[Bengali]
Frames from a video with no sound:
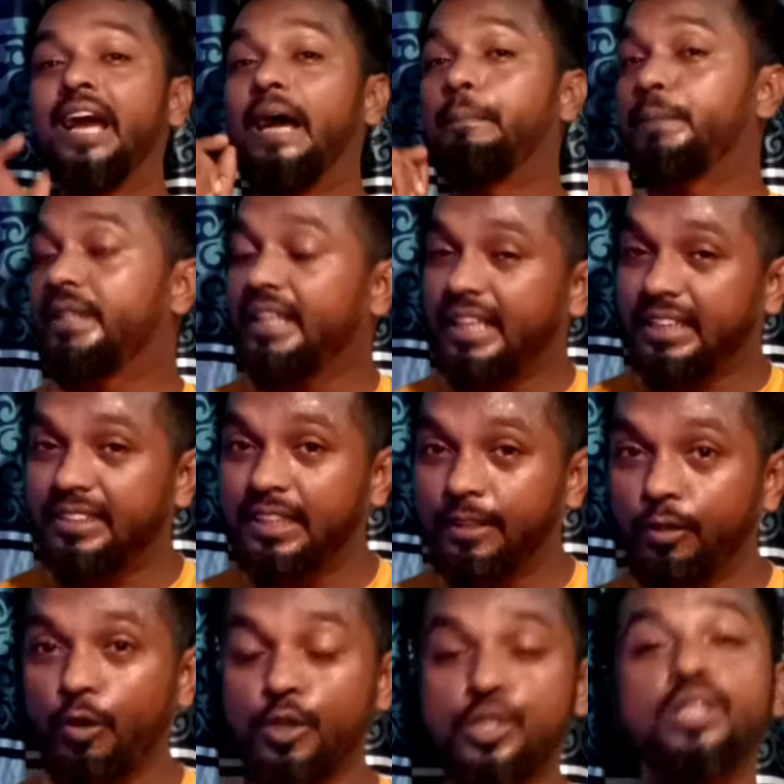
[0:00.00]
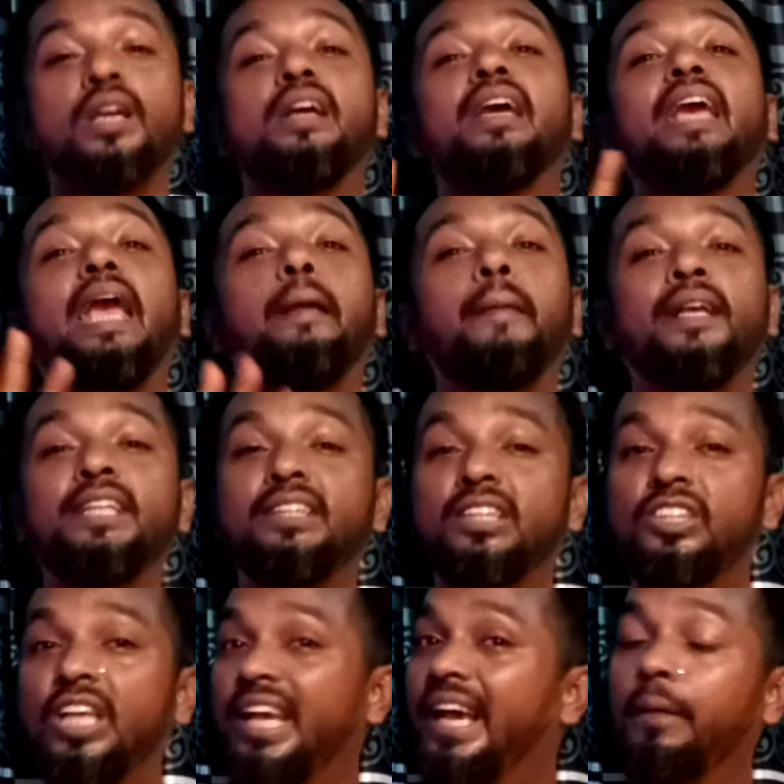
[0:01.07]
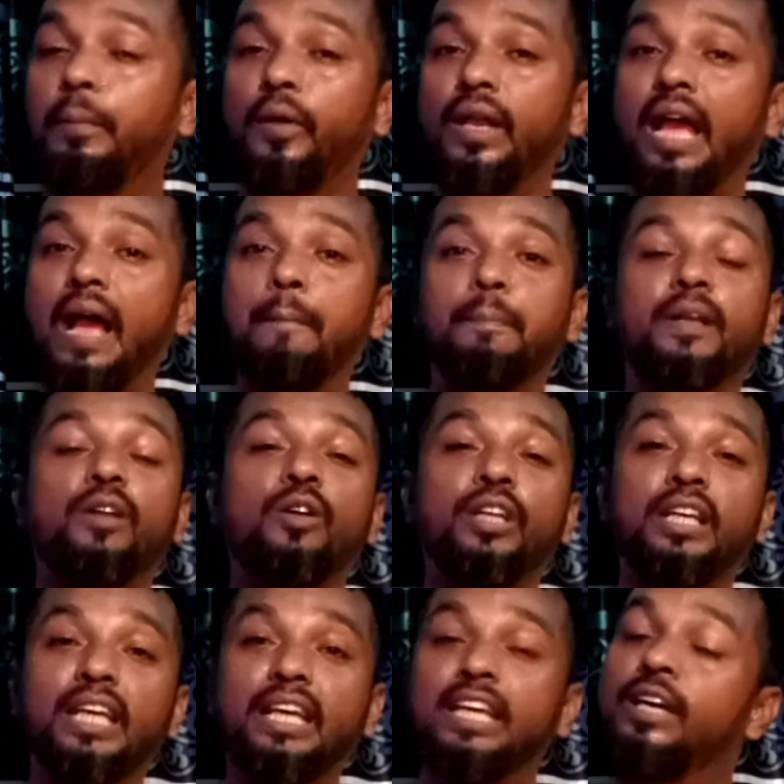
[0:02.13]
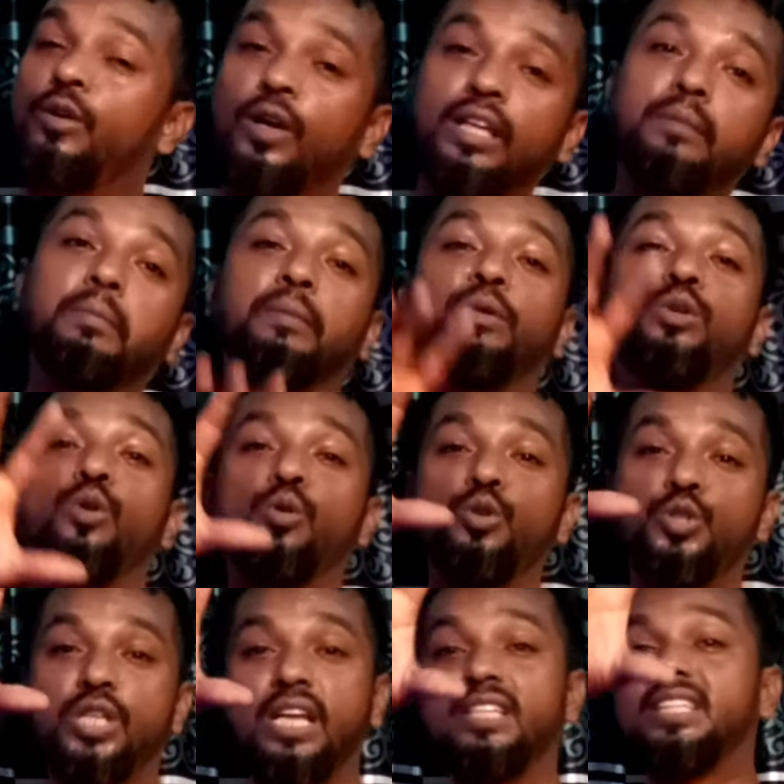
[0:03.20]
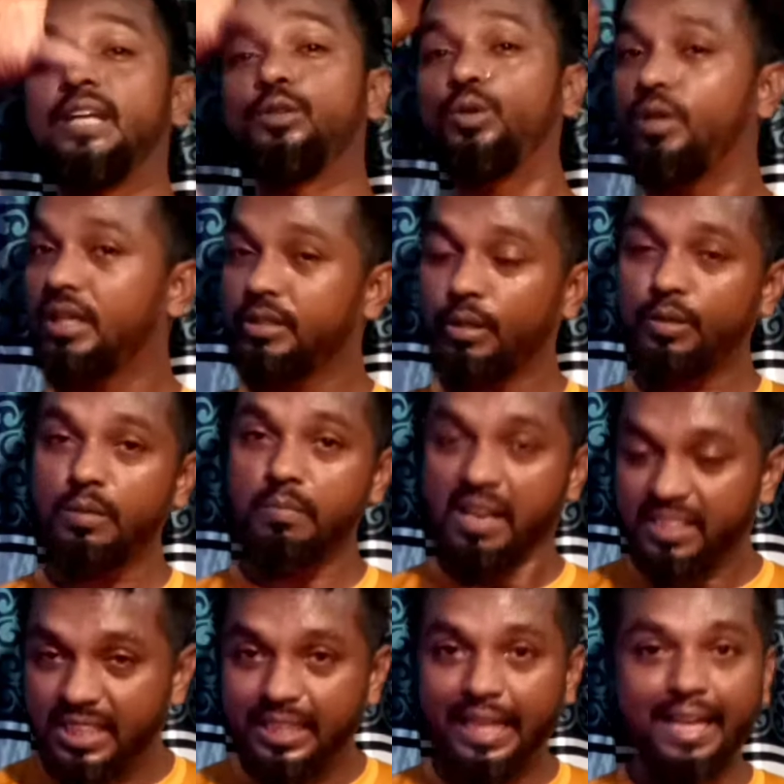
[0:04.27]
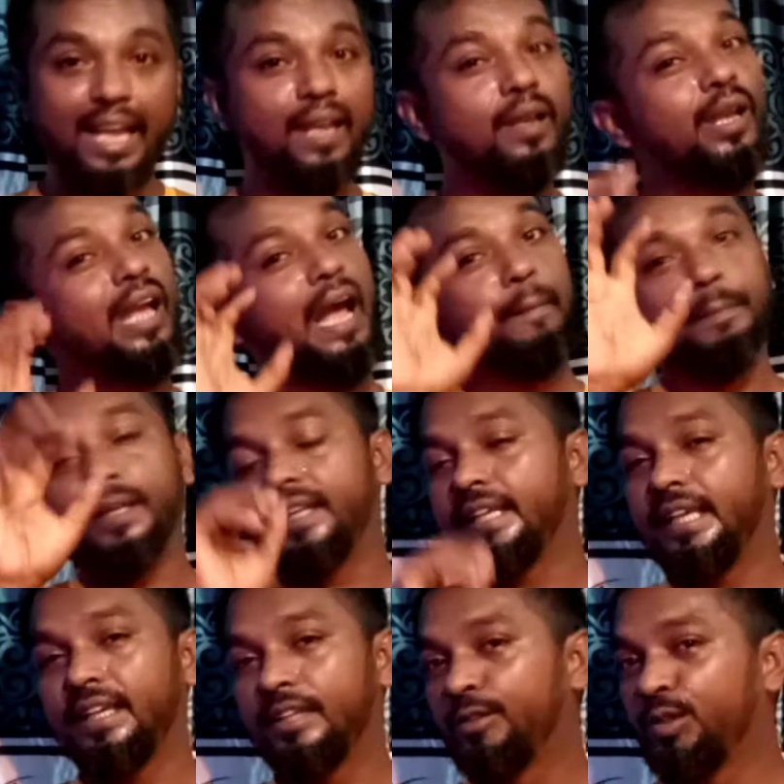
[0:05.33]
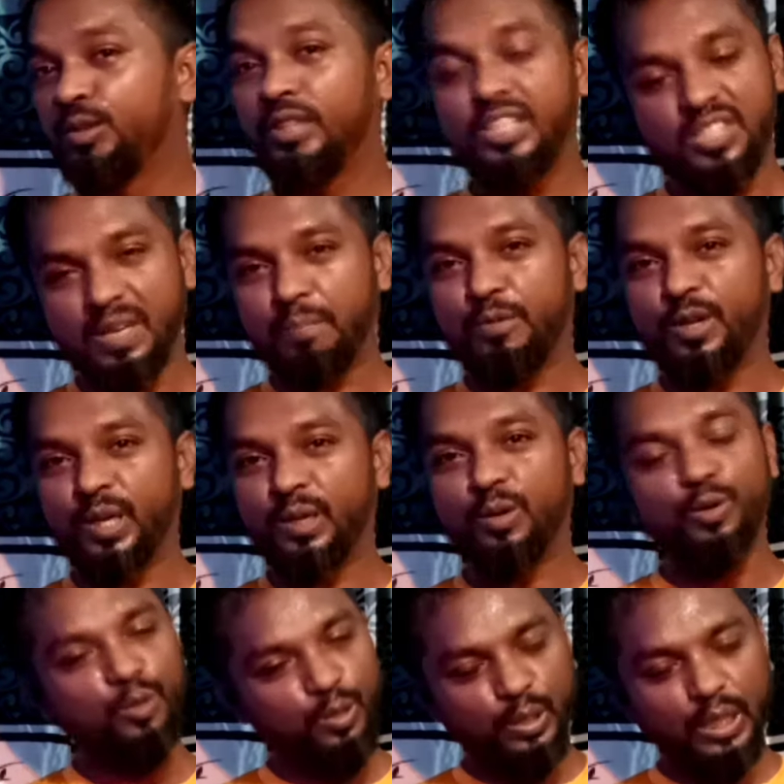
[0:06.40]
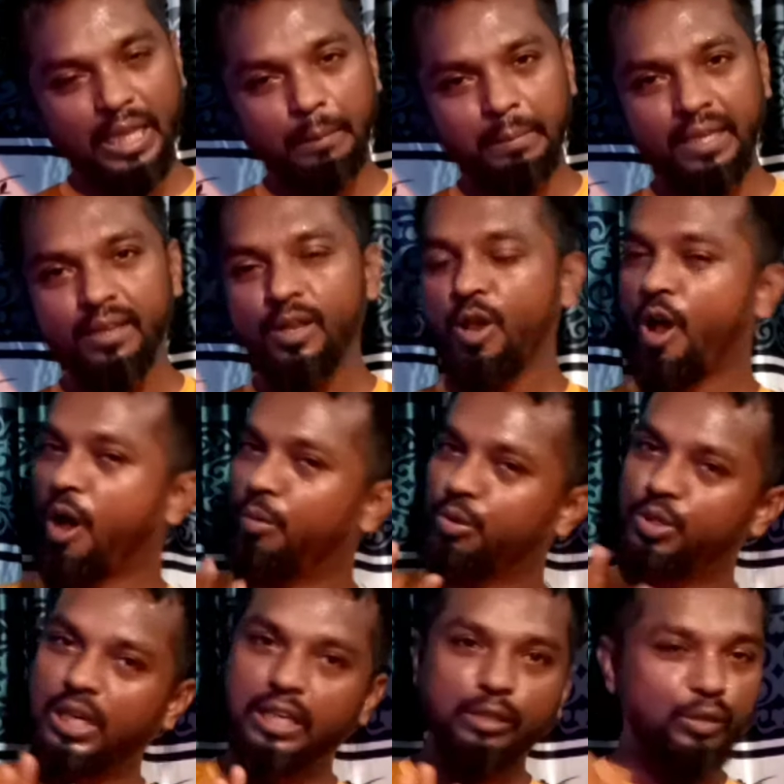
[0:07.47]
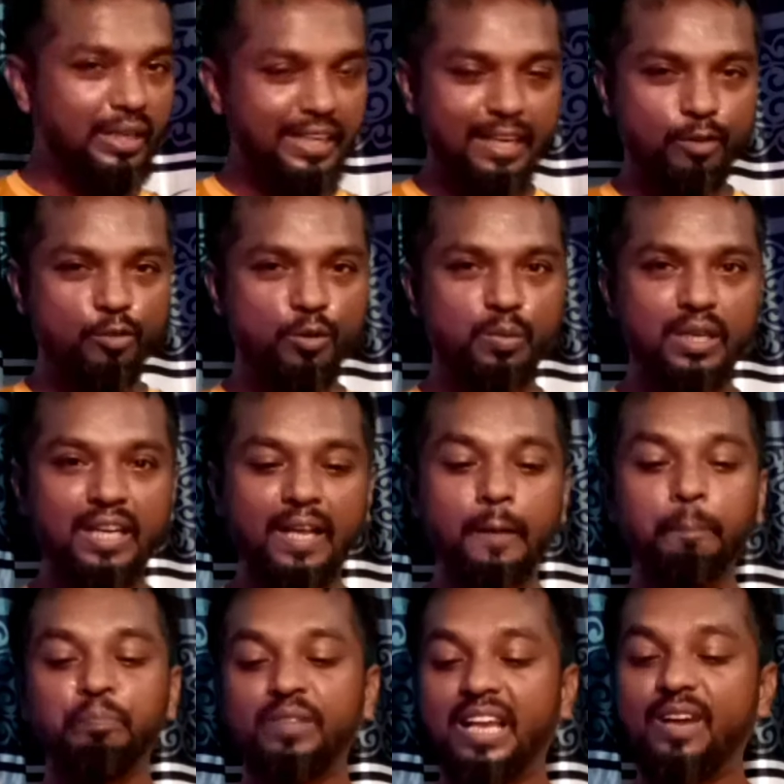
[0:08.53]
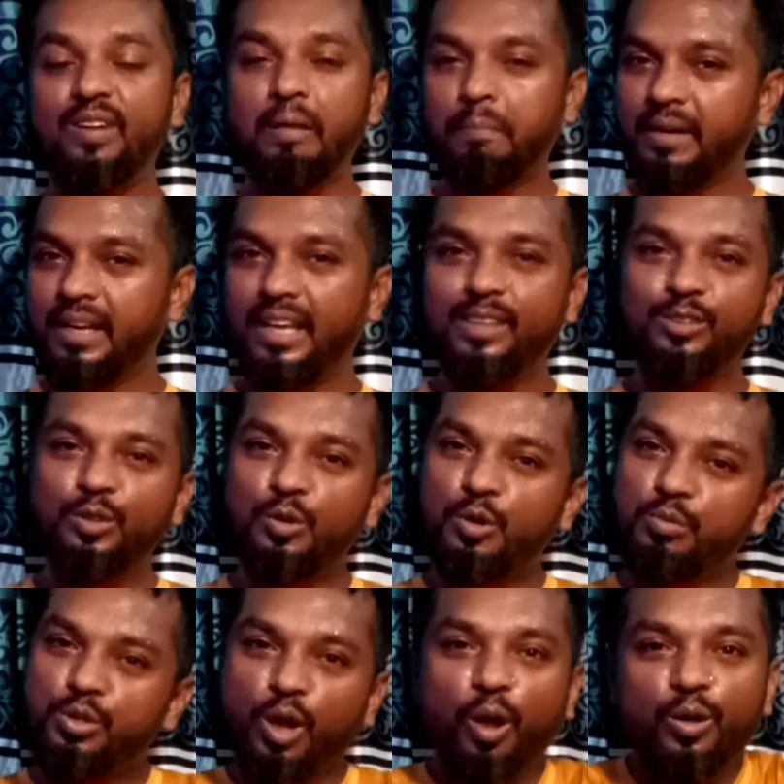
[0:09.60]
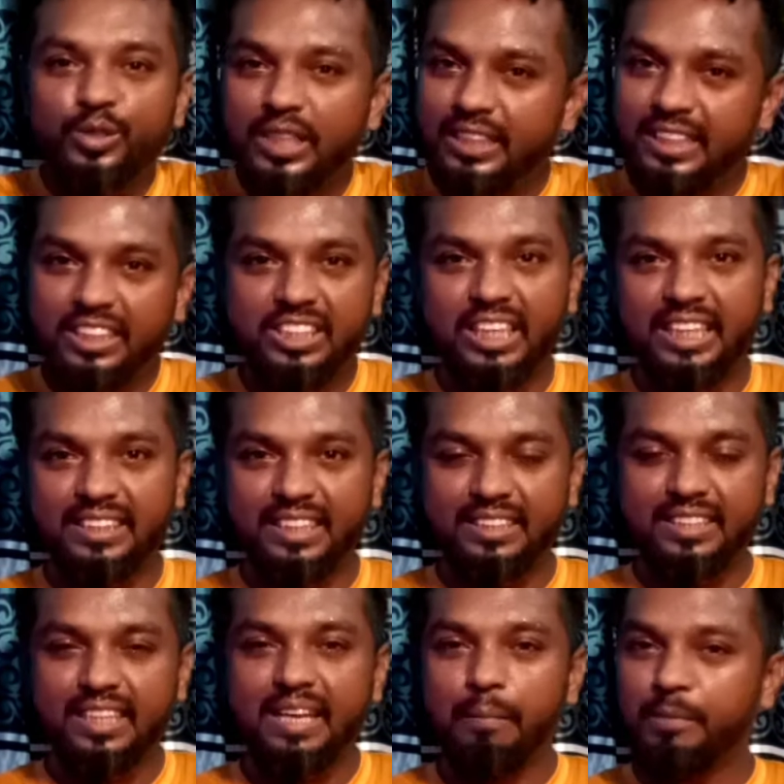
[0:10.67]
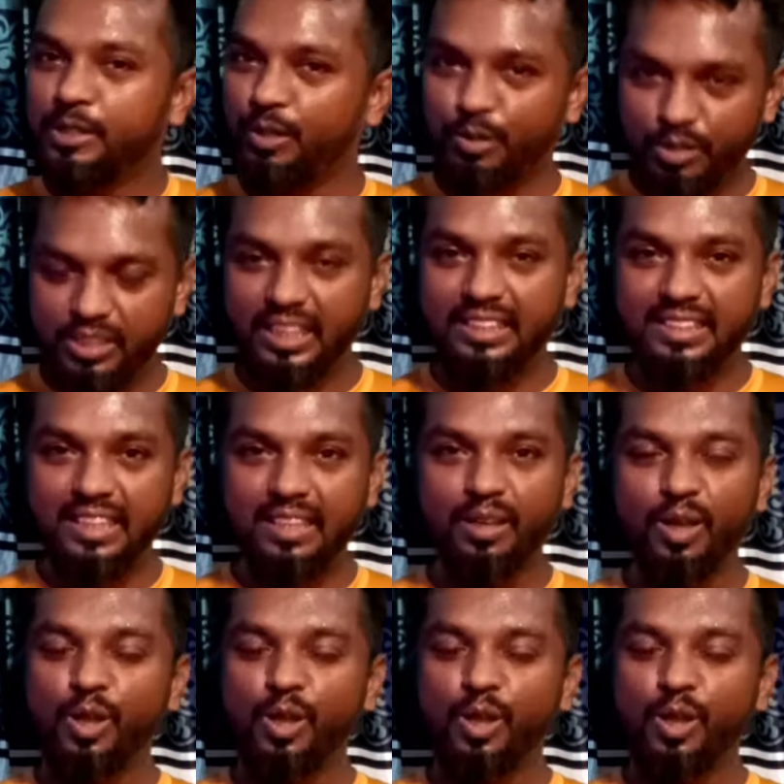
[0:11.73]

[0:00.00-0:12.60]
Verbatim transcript: আপনাদের কাছে রিকোয়েস্ট এই ম্যাজিকটি শেখার পরে আপনারা অনেকে কি করেন বিভিন্ন অনুষ্ঠানে জাদুকরা যখন ম্যাজিক দেখায় আপনারা গিয়ে কিন্তু ডিস্টার্ব করেন অনুরোধ থাকবে অবশ্যই কিন্তু এটা করবেন না কারণ আপনারা কিন্তু খুব সহজে এটা শিখে যাচ্ছেন আমরা যখন শিখছি